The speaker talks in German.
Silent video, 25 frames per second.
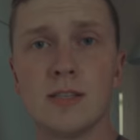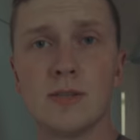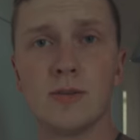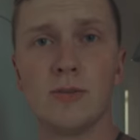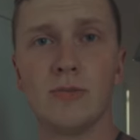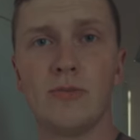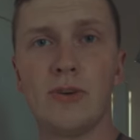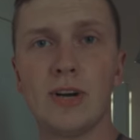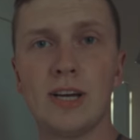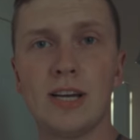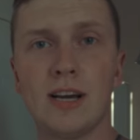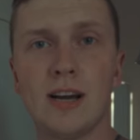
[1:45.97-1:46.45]
So,
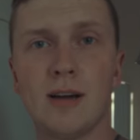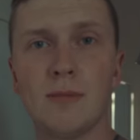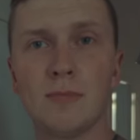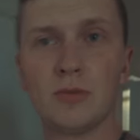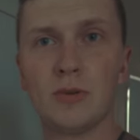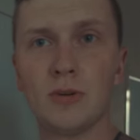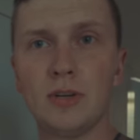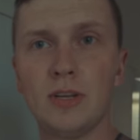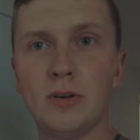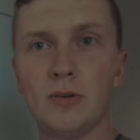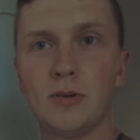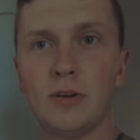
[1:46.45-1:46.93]
Feierabend,
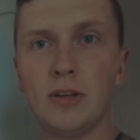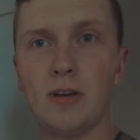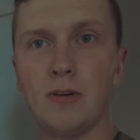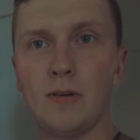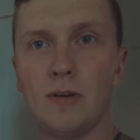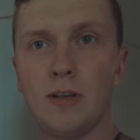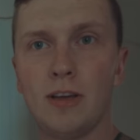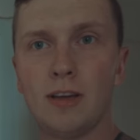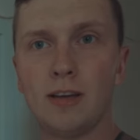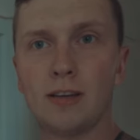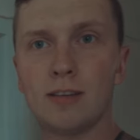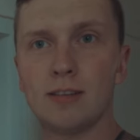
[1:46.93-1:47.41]
ole, ole,
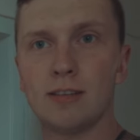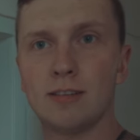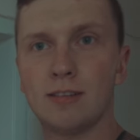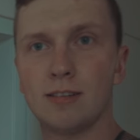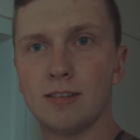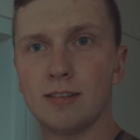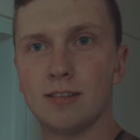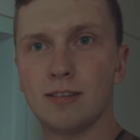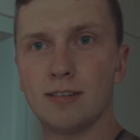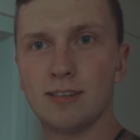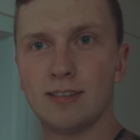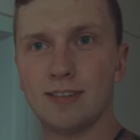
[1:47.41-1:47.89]
ole.
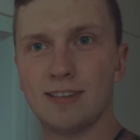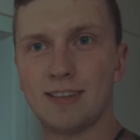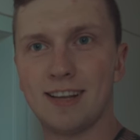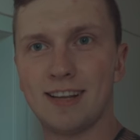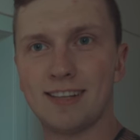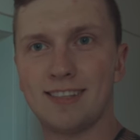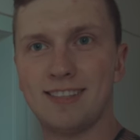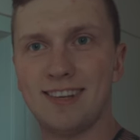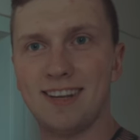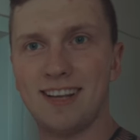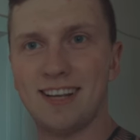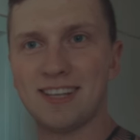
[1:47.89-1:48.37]

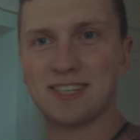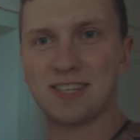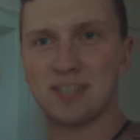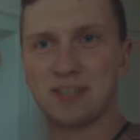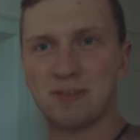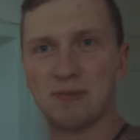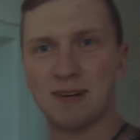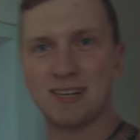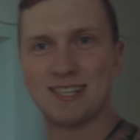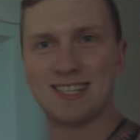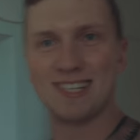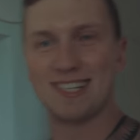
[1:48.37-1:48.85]
Gleich die nächste
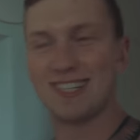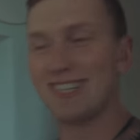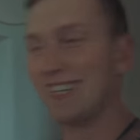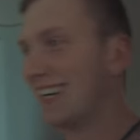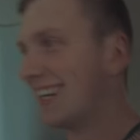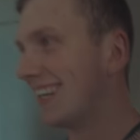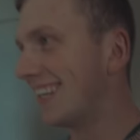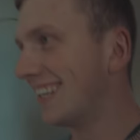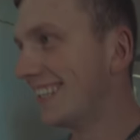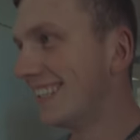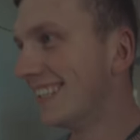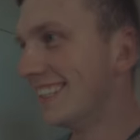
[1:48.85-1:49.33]
Spaß ist
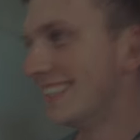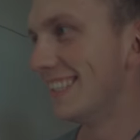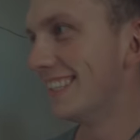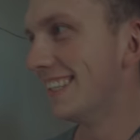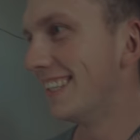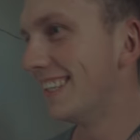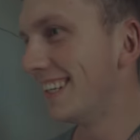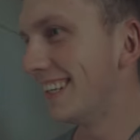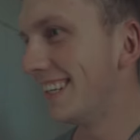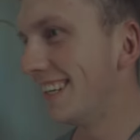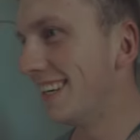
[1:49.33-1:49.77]
hier.